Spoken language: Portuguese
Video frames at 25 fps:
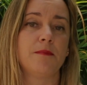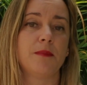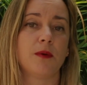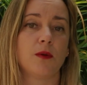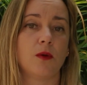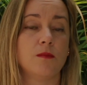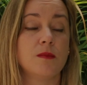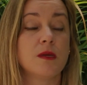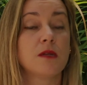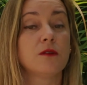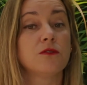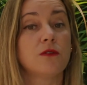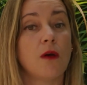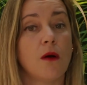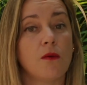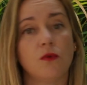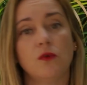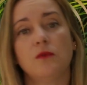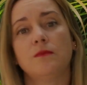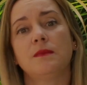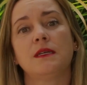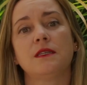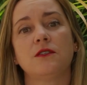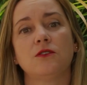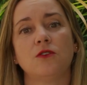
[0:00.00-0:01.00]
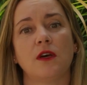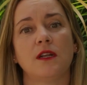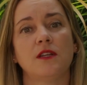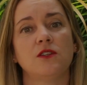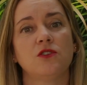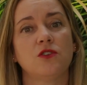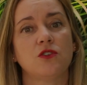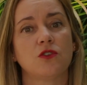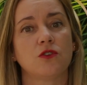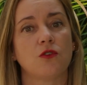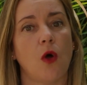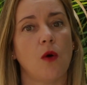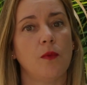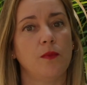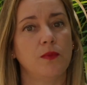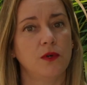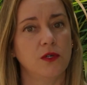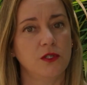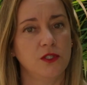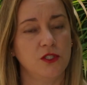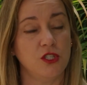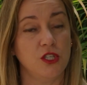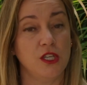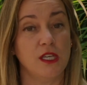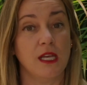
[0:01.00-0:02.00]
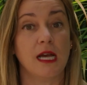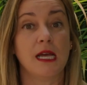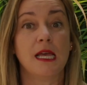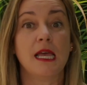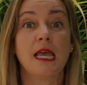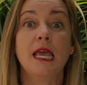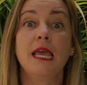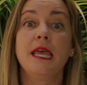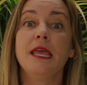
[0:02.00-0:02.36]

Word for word: pelo menos algumas horas de sol por dia